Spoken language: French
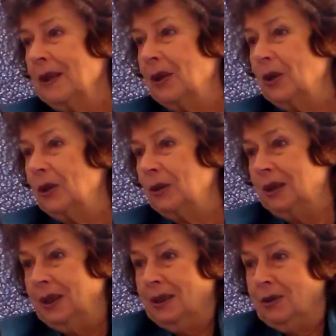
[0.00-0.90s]

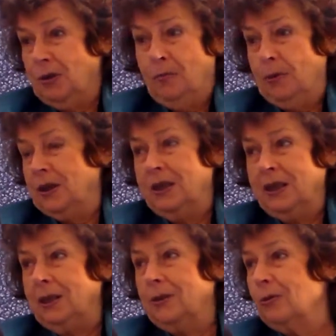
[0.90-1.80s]
des hommes
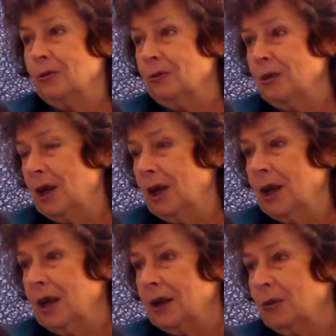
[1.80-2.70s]
politiques qui ont,
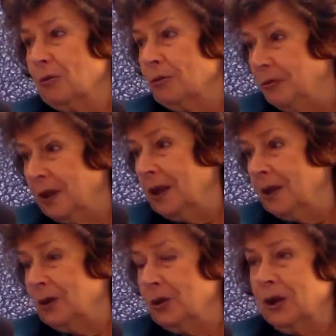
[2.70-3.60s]
qui ont
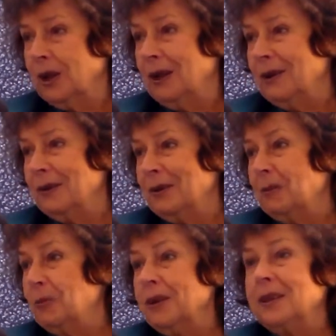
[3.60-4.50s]
fait
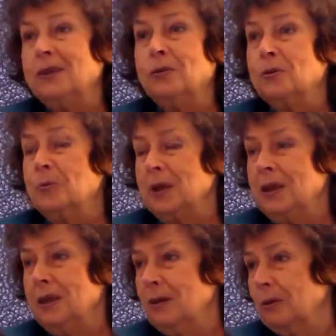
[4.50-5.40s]
la politique de ce
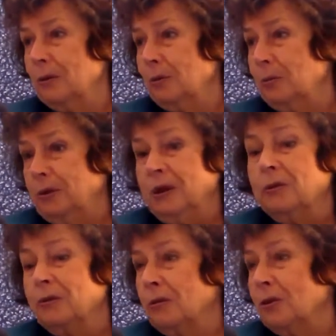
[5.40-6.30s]
pays depuis
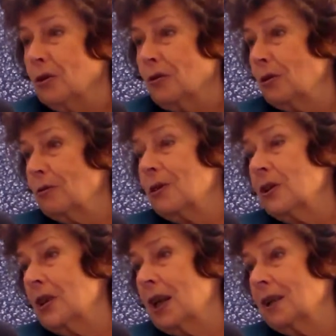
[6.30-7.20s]

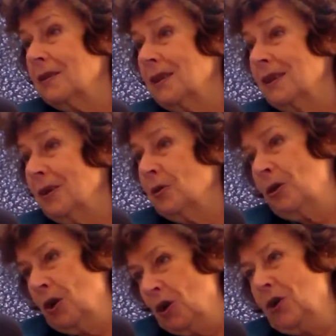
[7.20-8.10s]
1965, c'est-à-dire
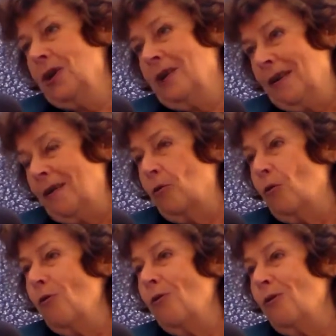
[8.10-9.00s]
un
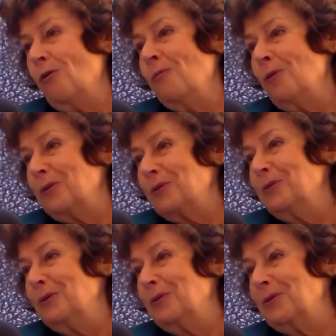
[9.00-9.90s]
gros, gros
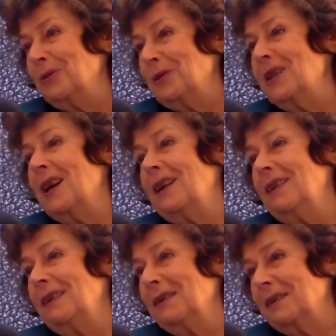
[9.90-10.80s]
morceau de ce
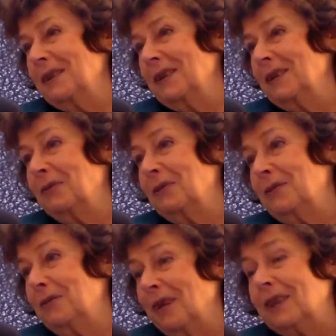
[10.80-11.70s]
siècle et du
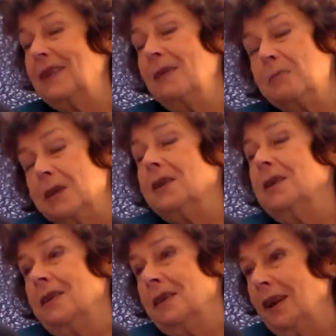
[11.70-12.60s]
XXe
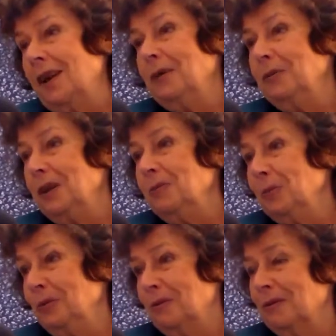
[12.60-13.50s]
et du
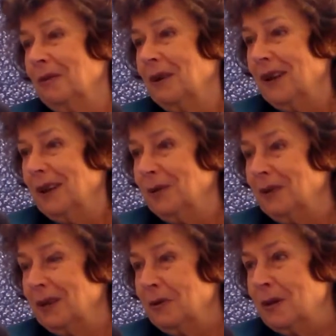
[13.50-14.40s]
début euh, du
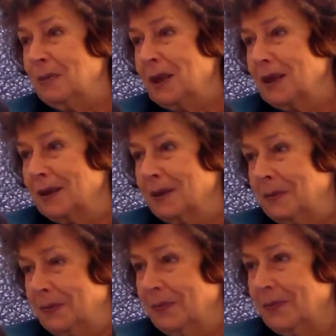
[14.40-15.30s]
XXIe siècle.
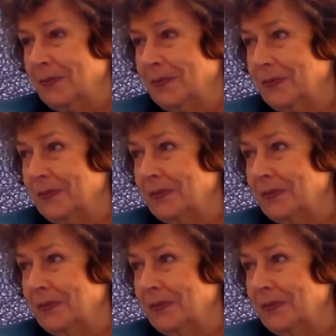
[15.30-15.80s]
D'accord.